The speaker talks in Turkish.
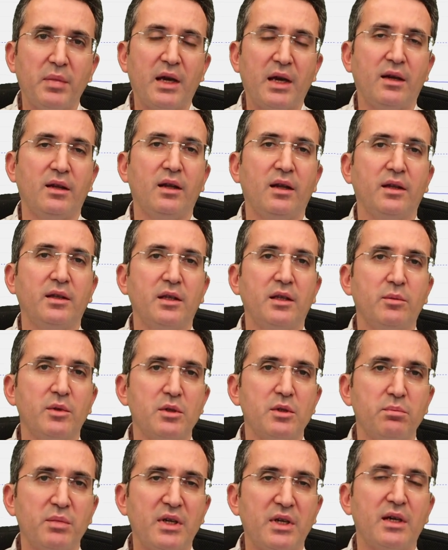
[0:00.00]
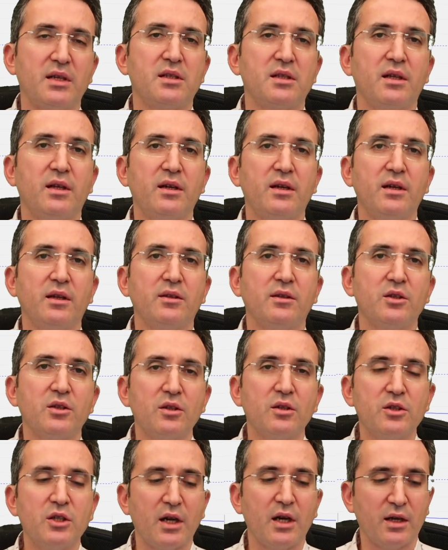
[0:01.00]
beklentimiz piyasaları
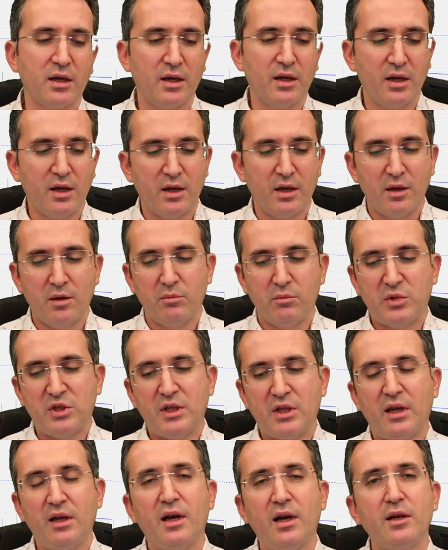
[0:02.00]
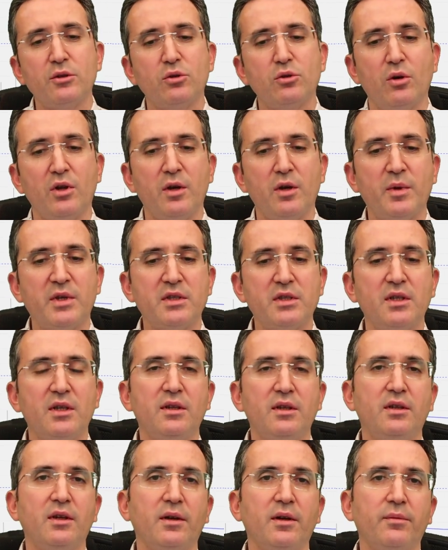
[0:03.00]
yatıştıracak şeyler
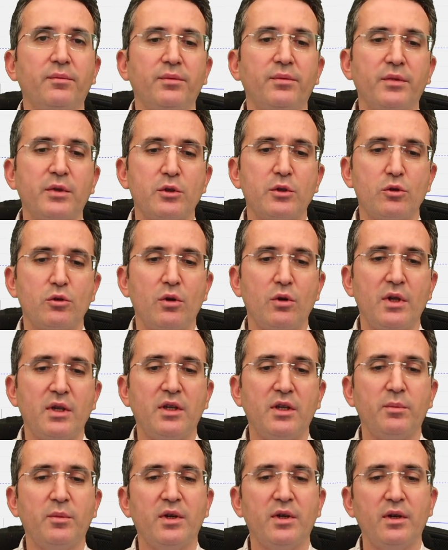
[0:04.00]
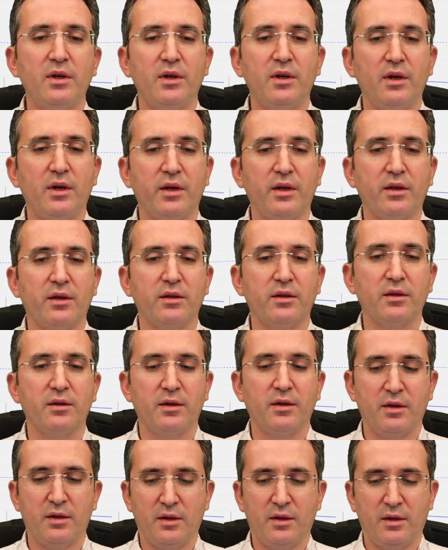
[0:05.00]
söylemesiydi. Söyledi mi? Hayır.
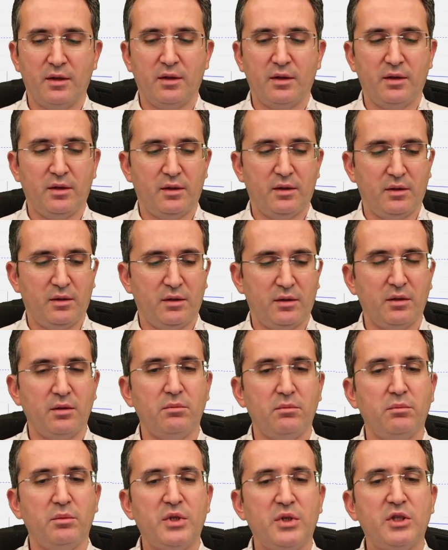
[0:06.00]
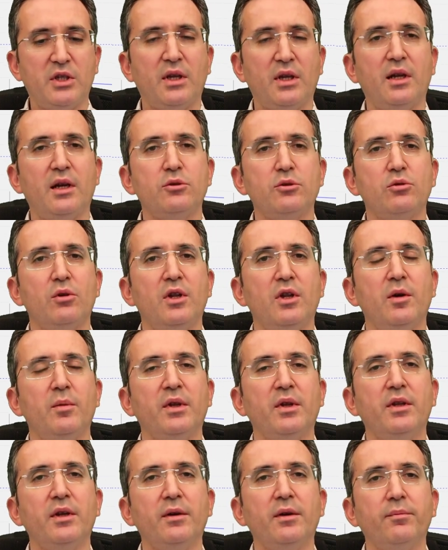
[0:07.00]
Bir şeyler
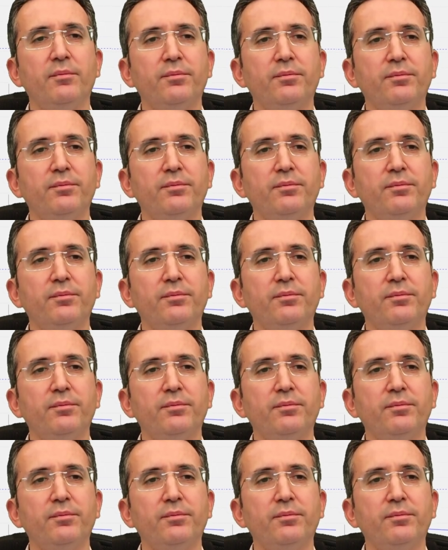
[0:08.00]
söylemedi.